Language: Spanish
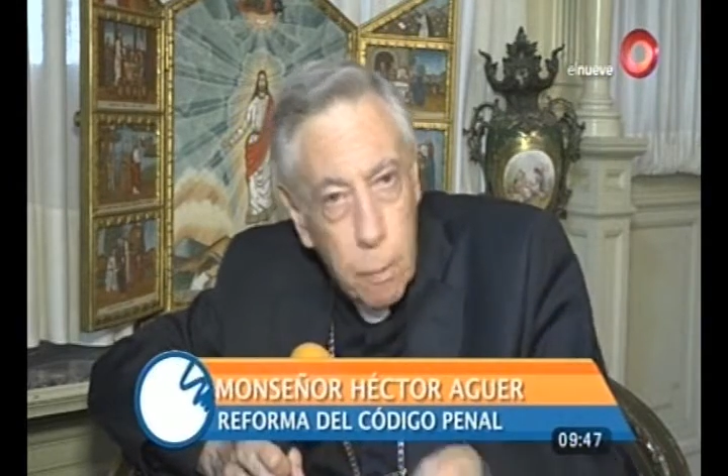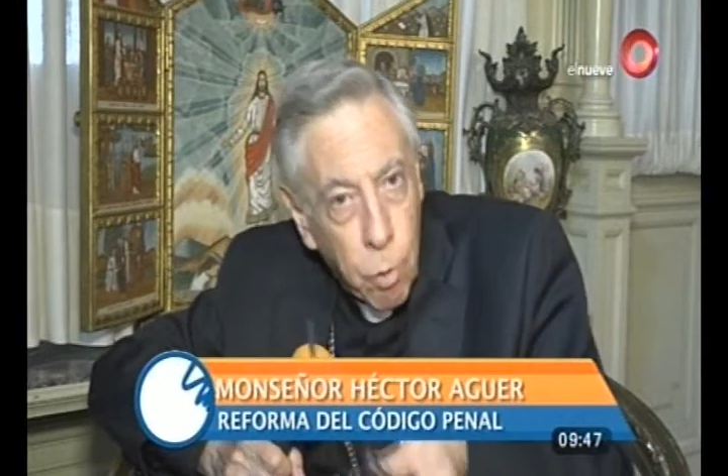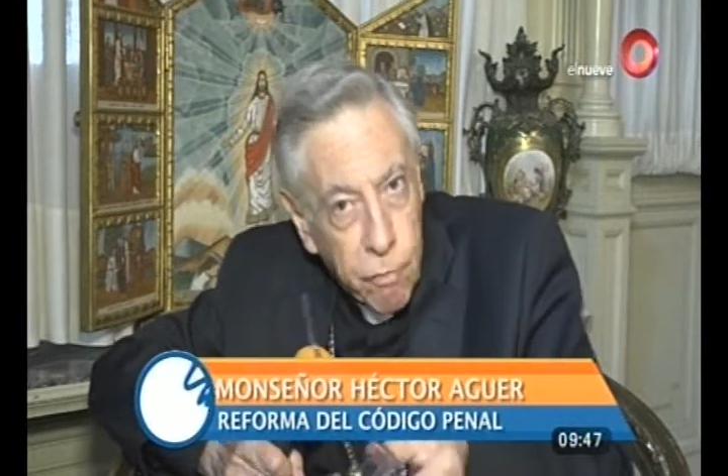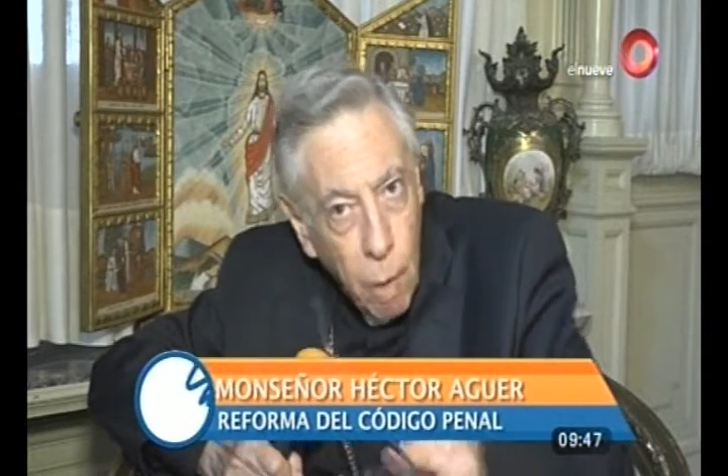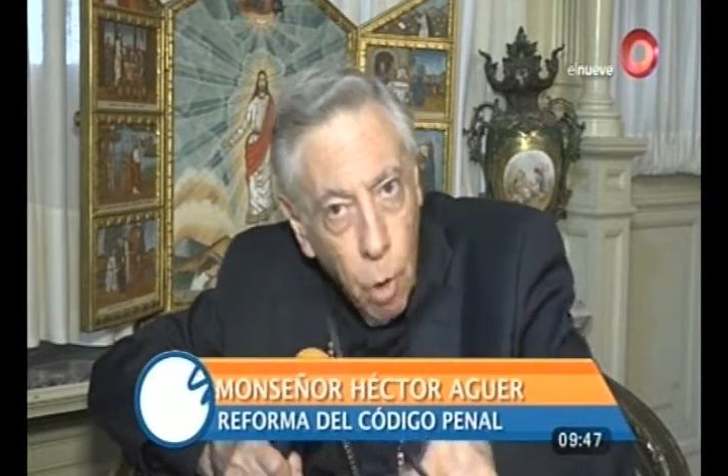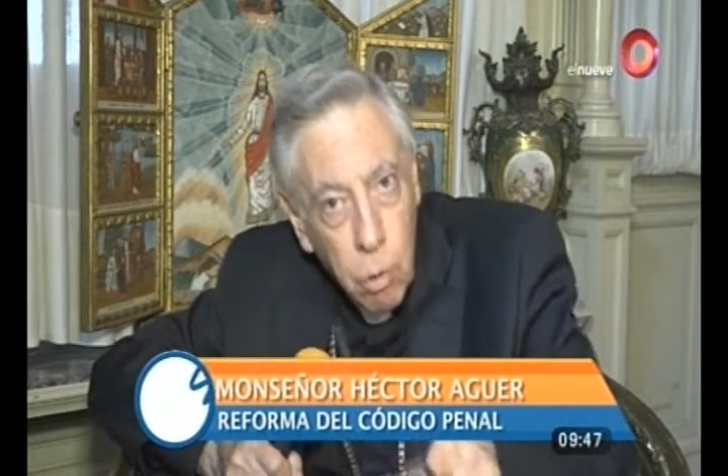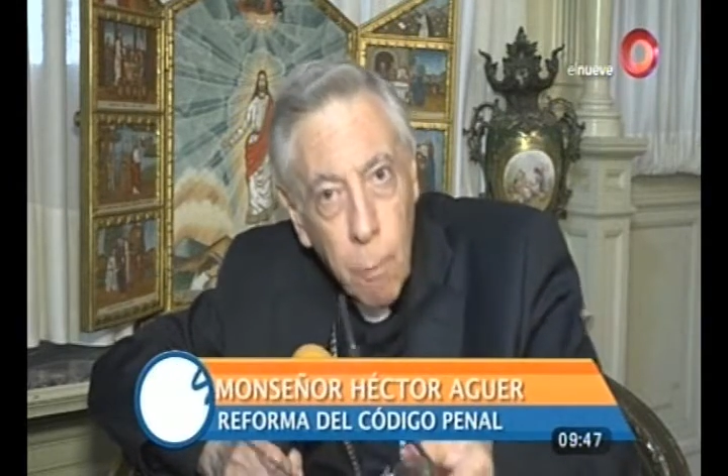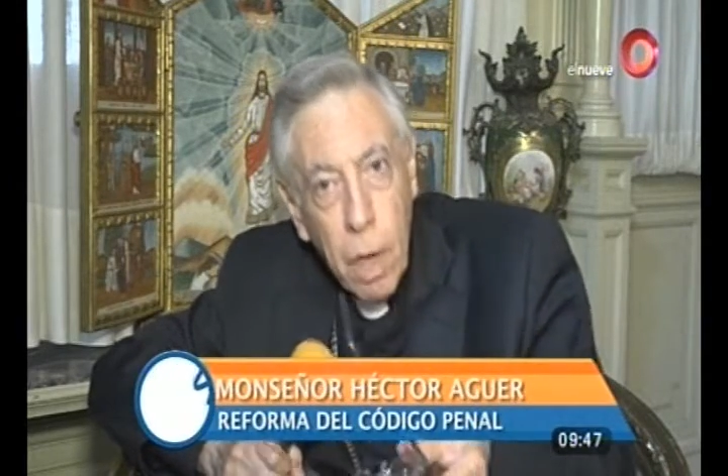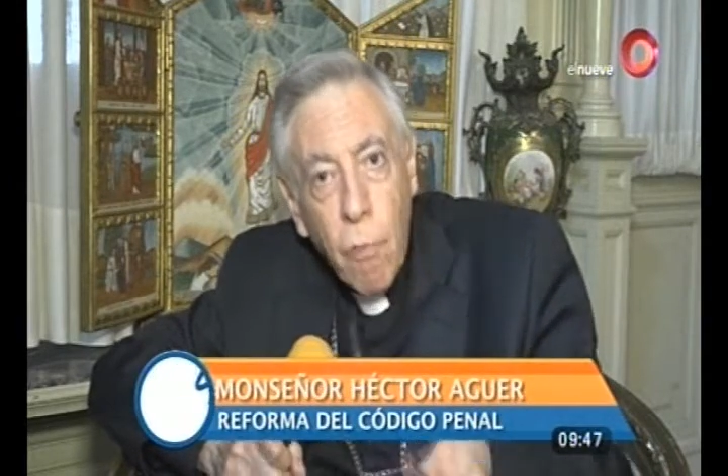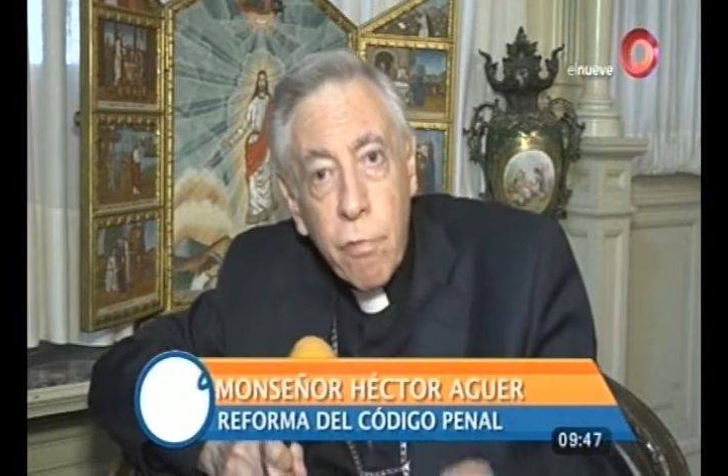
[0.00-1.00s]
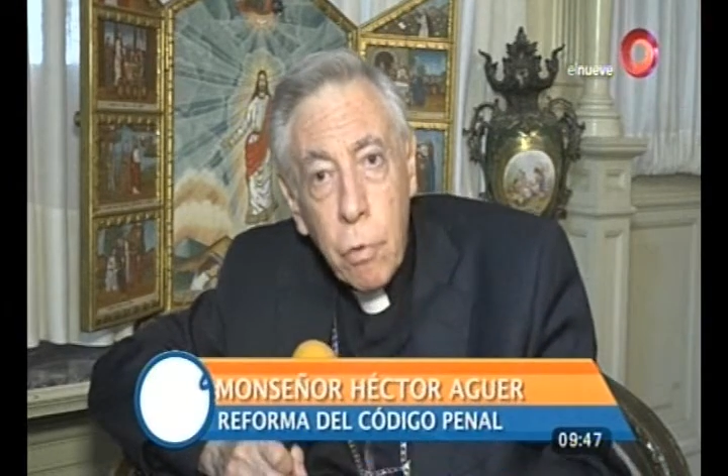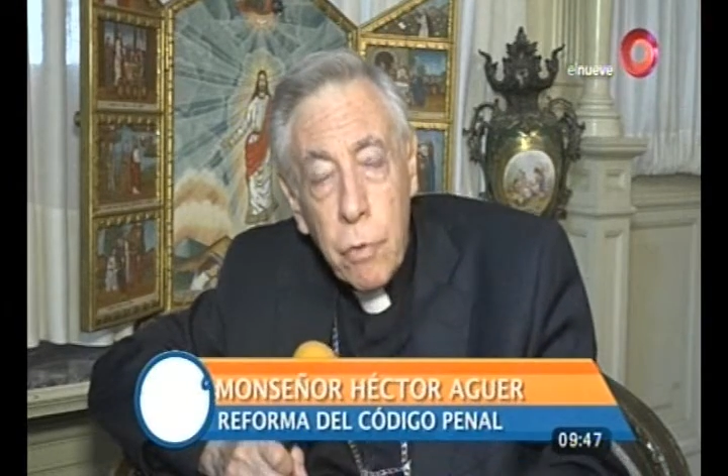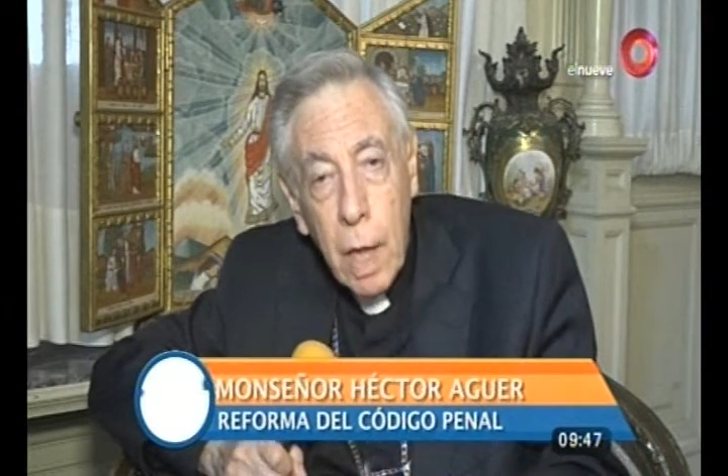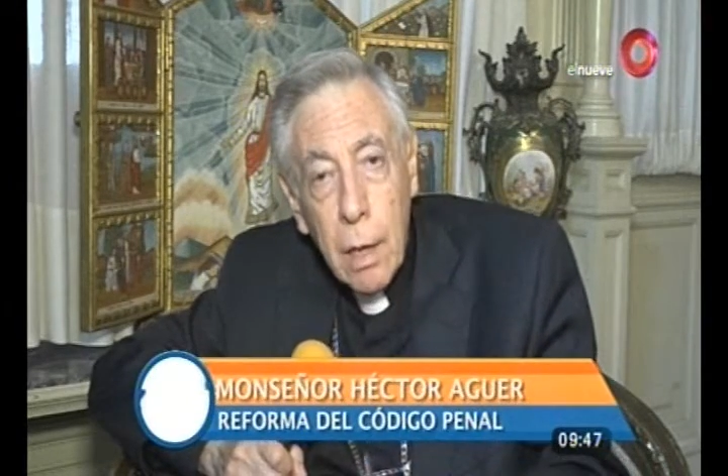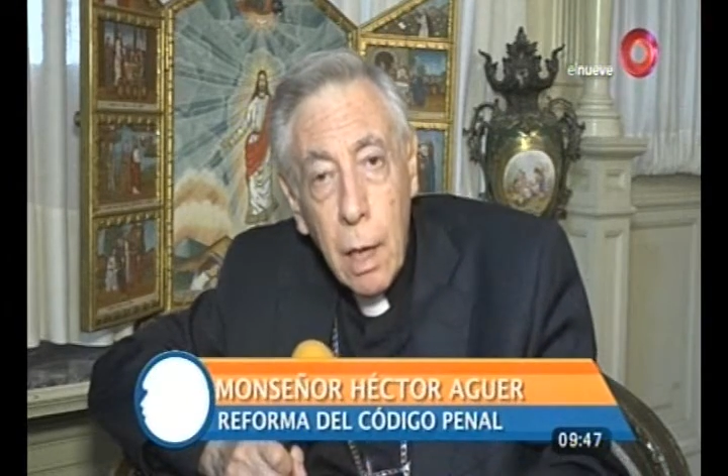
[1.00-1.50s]
por favor, no me
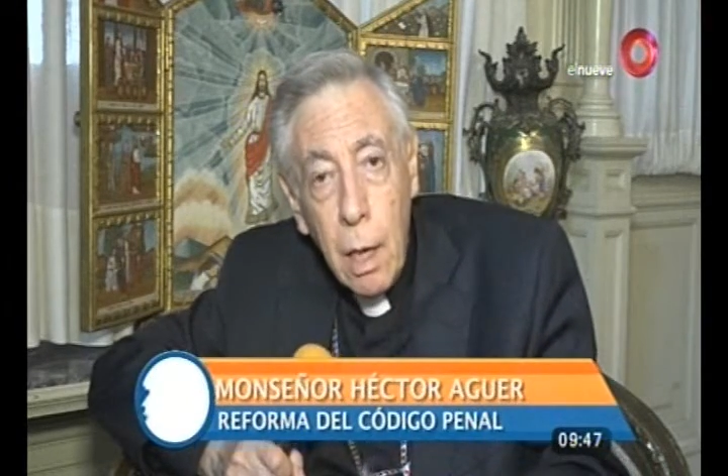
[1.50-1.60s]
confundan.